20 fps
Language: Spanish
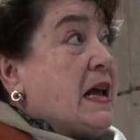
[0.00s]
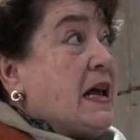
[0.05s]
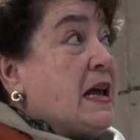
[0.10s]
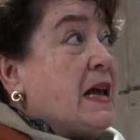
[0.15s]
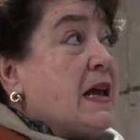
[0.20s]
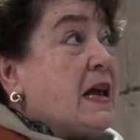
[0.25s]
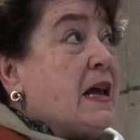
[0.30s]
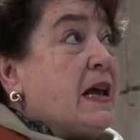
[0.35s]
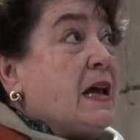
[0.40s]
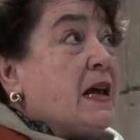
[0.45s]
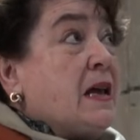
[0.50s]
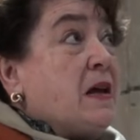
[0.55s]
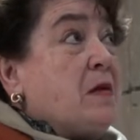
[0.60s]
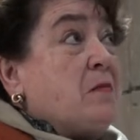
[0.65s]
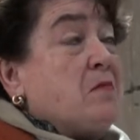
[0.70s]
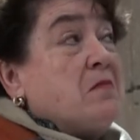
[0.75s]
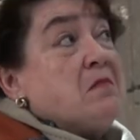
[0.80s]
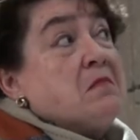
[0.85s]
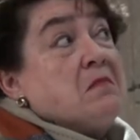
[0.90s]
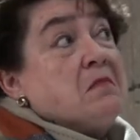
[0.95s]

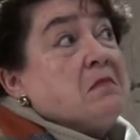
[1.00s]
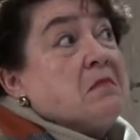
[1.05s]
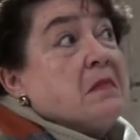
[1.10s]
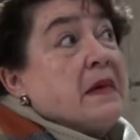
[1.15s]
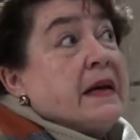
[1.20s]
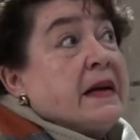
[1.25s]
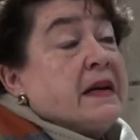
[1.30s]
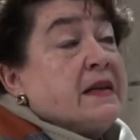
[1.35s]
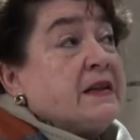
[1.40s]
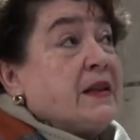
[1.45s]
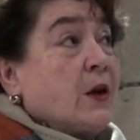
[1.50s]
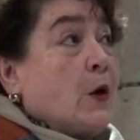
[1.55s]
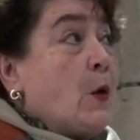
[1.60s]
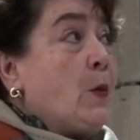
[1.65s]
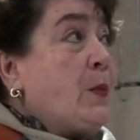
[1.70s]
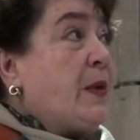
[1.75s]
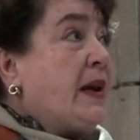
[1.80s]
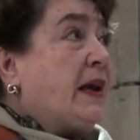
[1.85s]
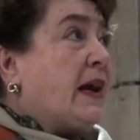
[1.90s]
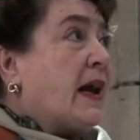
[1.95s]
y este
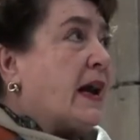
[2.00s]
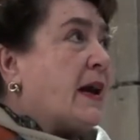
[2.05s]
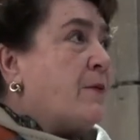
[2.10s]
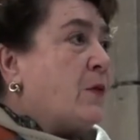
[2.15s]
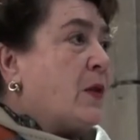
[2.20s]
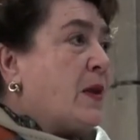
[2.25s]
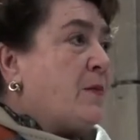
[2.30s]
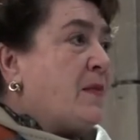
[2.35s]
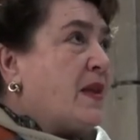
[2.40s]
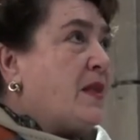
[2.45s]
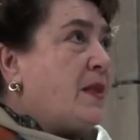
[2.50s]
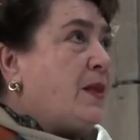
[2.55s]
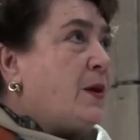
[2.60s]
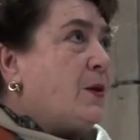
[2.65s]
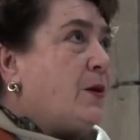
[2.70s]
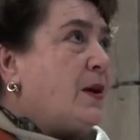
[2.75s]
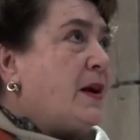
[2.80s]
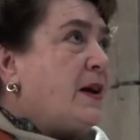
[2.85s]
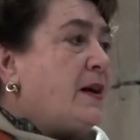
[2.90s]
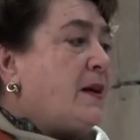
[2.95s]
hombre que acabo de
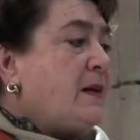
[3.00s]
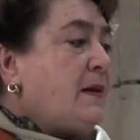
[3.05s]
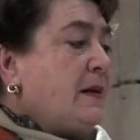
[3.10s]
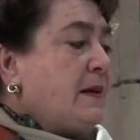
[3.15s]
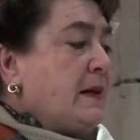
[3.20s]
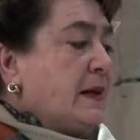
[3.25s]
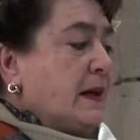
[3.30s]
mencionar,